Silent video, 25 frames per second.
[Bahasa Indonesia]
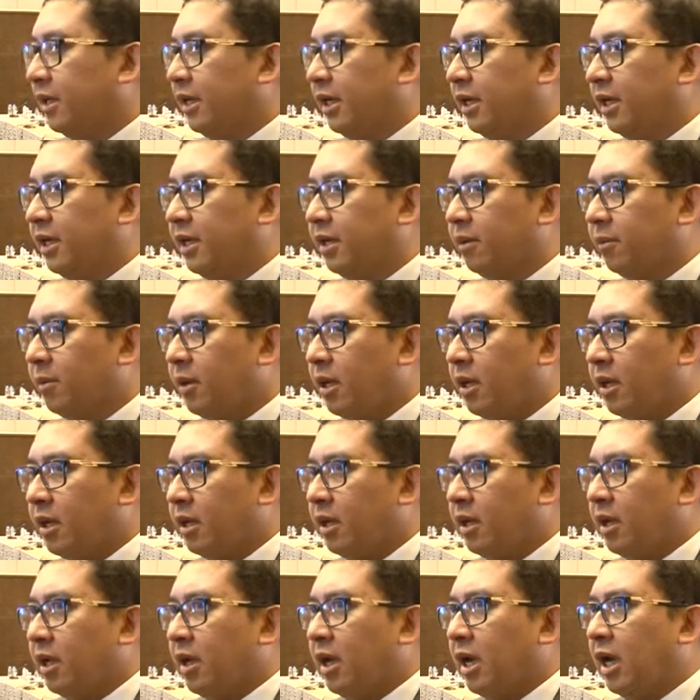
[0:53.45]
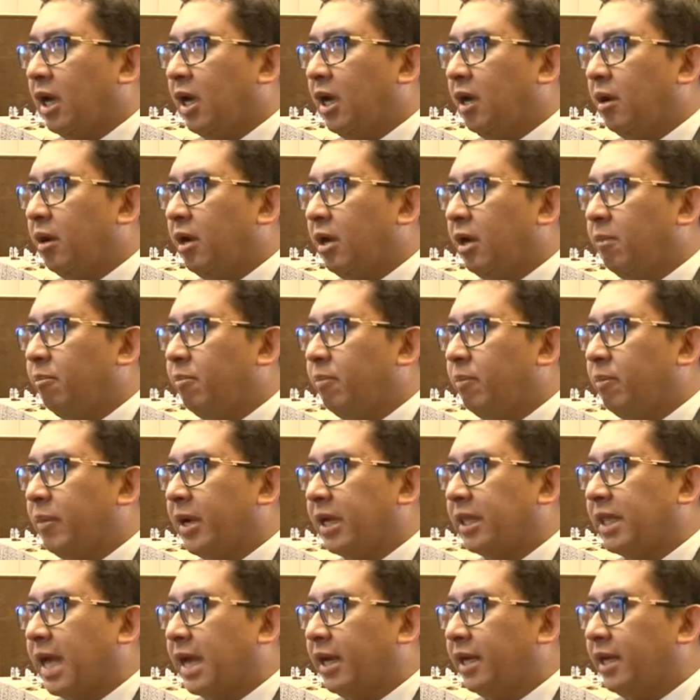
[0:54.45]
Jadi uh,
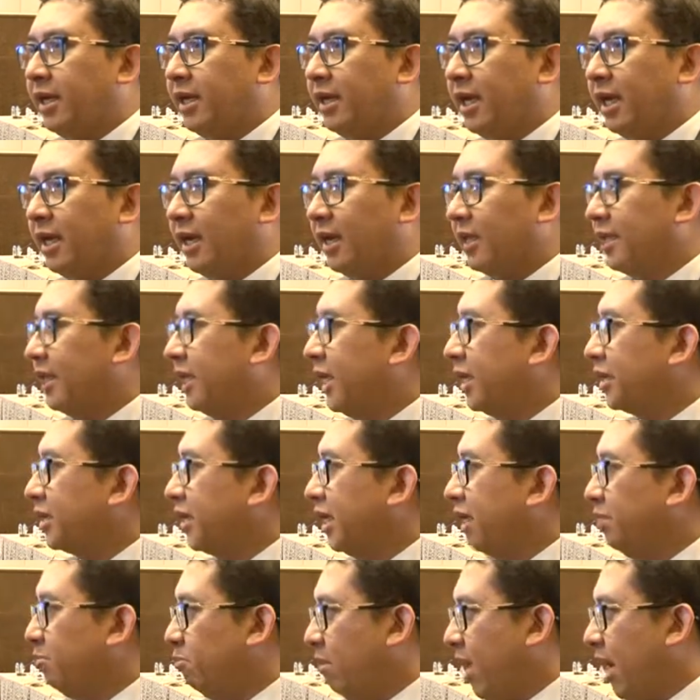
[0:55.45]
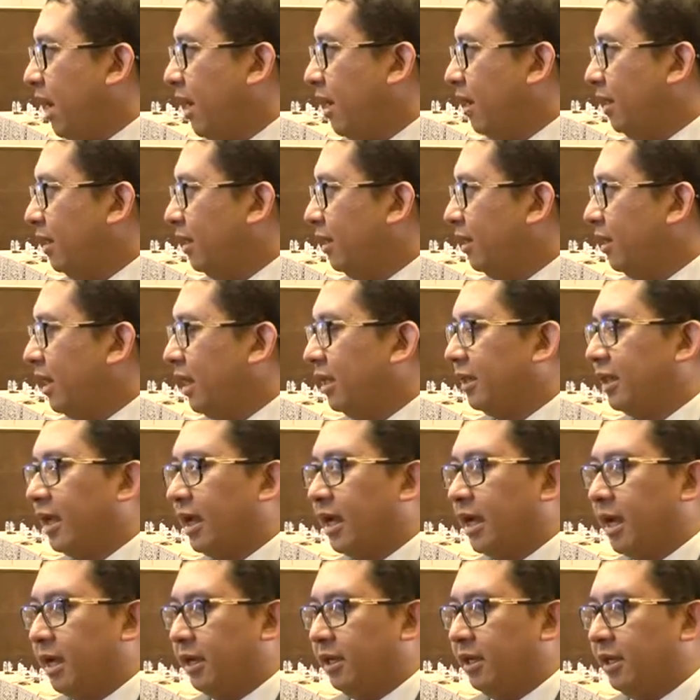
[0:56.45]
pertandingan yang tidak seimbang
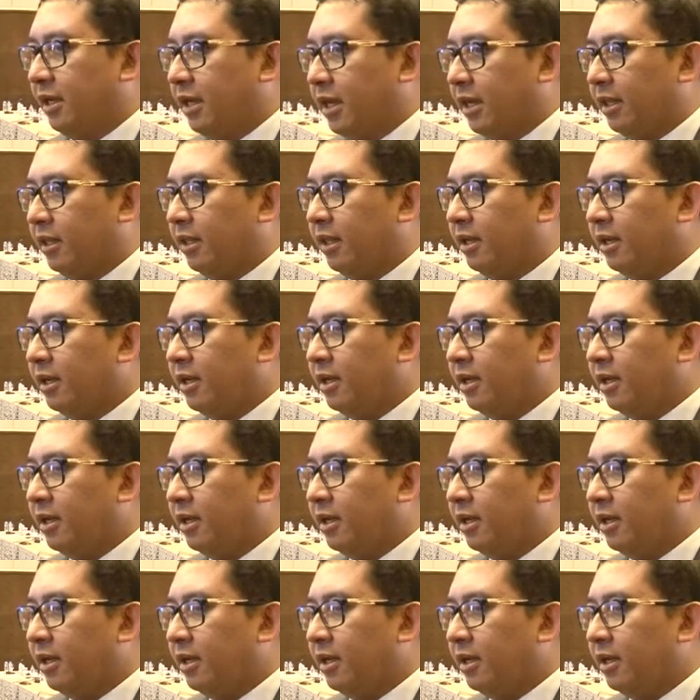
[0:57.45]
antara kandidat.